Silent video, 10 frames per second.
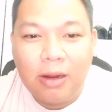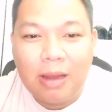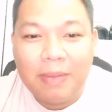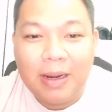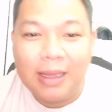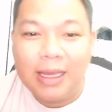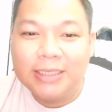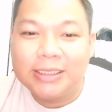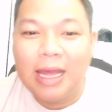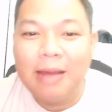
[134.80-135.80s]
o nga pala
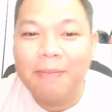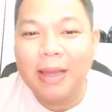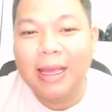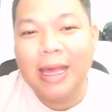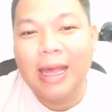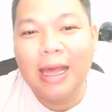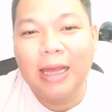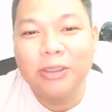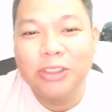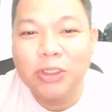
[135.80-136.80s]
guys ha, ah,
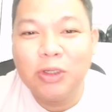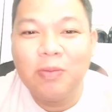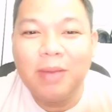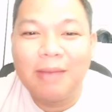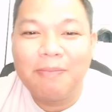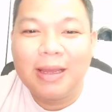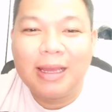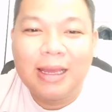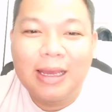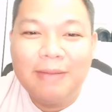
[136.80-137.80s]
pagka gusto nyo
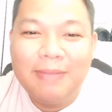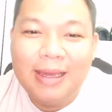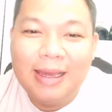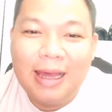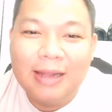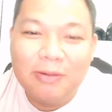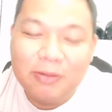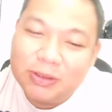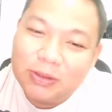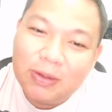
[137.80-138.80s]
makipagkaibigan o
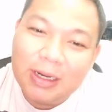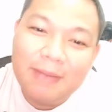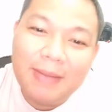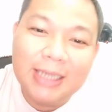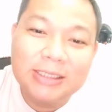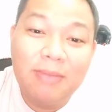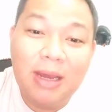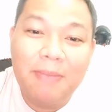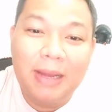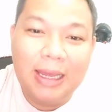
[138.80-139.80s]
gusto ko rin naman kasi
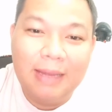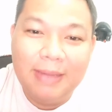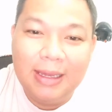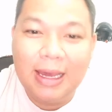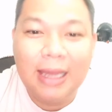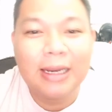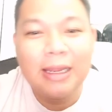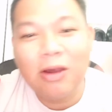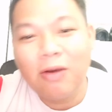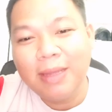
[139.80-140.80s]
makipagkaibigan
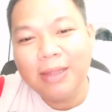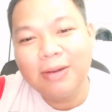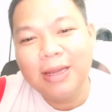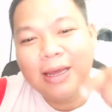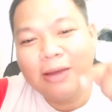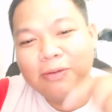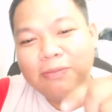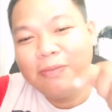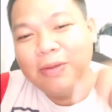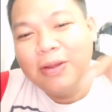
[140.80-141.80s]
i-comment nyo lang ako
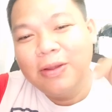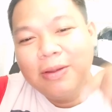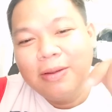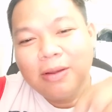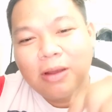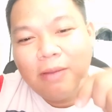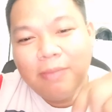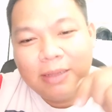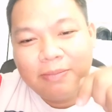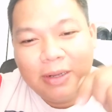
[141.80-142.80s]

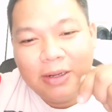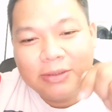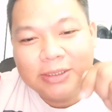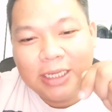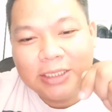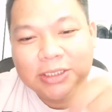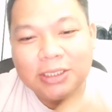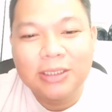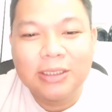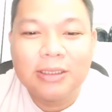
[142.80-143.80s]
comment below
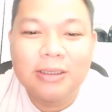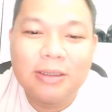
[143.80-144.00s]
section.